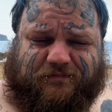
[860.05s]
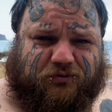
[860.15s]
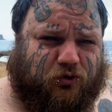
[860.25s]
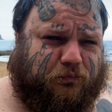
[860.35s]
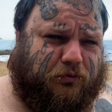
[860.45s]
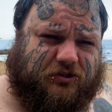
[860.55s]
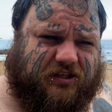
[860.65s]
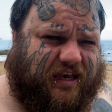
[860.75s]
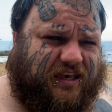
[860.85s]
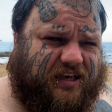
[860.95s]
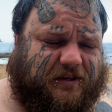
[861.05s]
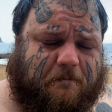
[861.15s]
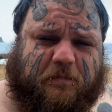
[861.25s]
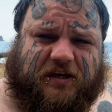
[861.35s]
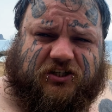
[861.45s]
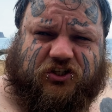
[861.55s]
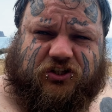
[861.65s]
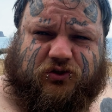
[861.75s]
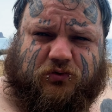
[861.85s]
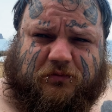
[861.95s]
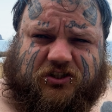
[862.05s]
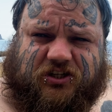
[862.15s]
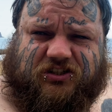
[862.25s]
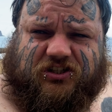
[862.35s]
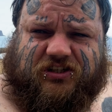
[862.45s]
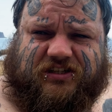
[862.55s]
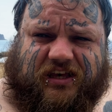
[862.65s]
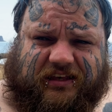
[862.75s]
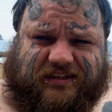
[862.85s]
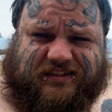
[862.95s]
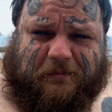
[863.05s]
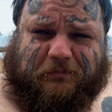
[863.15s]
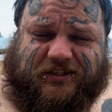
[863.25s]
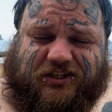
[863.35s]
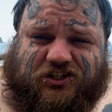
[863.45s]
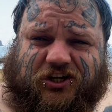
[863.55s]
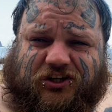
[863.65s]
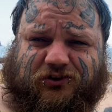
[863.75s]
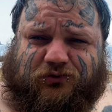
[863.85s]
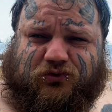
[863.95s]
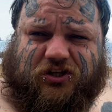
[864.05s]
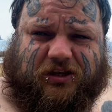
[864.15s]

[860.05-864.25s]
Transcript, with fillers: берут просто какие-то бешеные сумасшедшие деньги за посещение душа,